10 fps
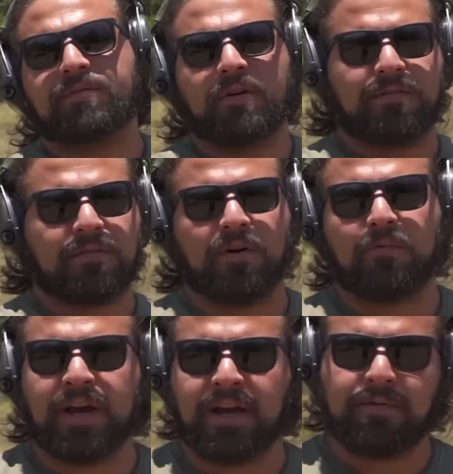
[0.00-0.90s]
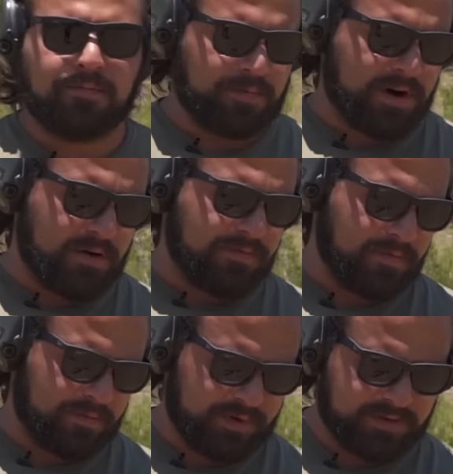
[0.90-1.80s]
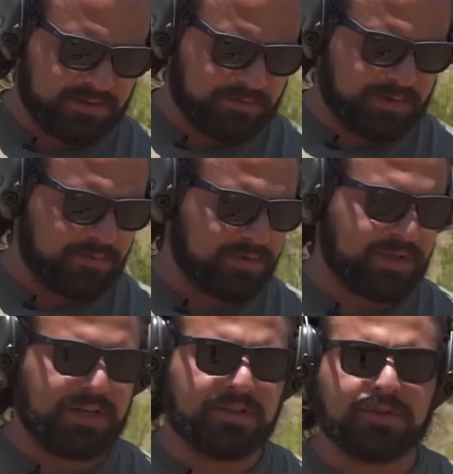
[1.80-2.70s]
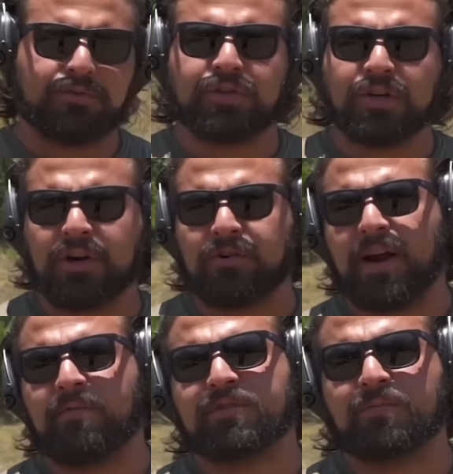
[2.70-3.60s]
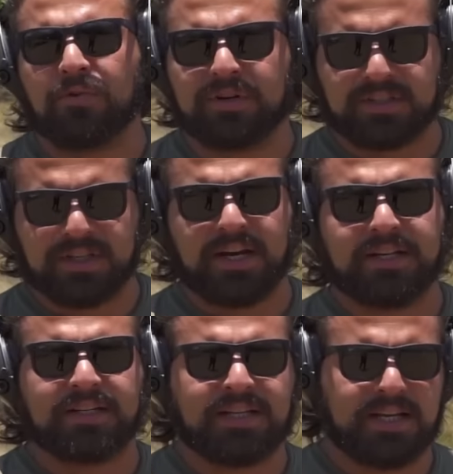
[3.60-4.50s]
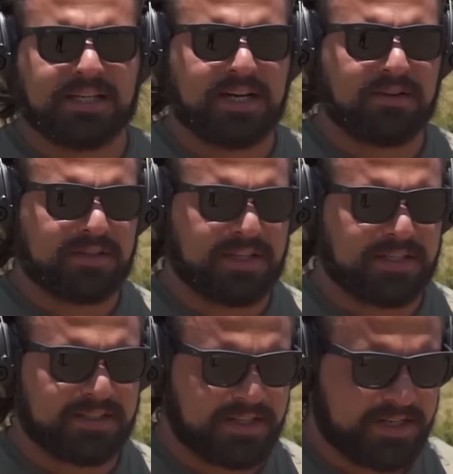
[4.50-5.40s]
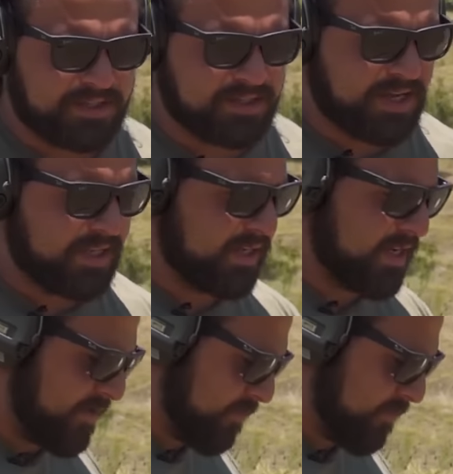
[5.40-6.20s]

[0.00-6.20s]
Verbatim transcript: далеко, по маленькой мишени. Не покажу, по какой именно. Но Токарев был разработан для поражения целей немного под